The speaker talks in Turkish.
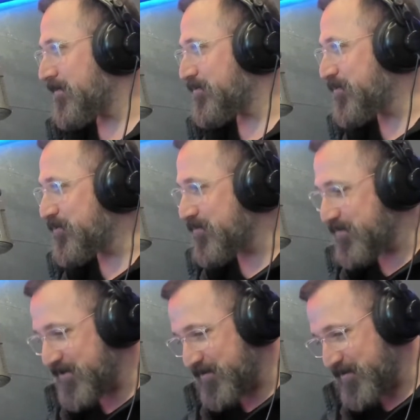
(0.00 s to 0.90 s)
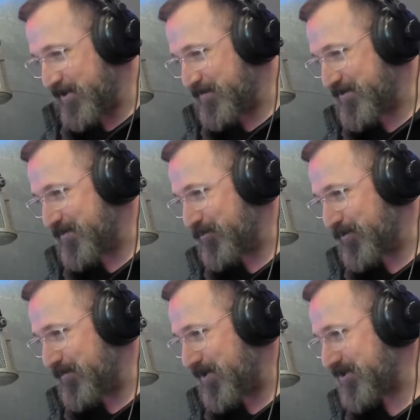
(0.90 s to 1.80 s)
bir gün bizim yerimizde
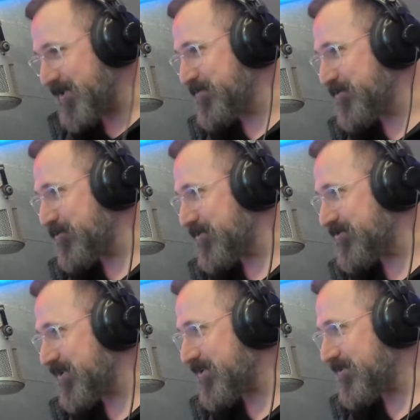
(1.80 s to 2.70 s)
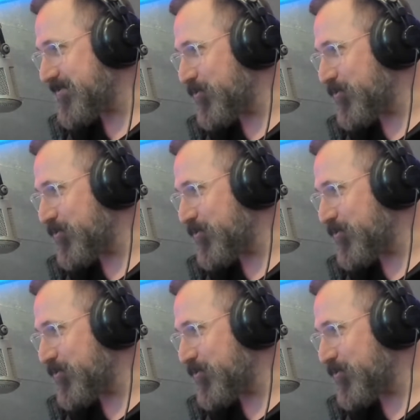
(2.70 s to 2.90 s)
burada başka biri olacak.